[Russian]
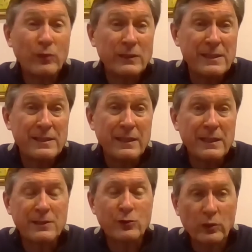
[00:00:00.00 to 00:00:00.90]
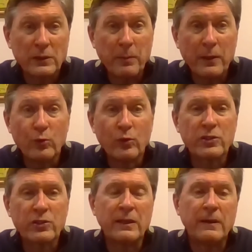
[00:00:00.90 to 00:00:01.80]
Вот и здесь что-то
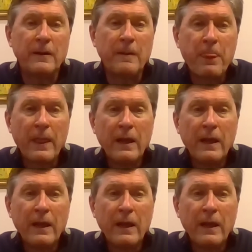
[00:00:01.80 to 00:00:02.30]
похожее.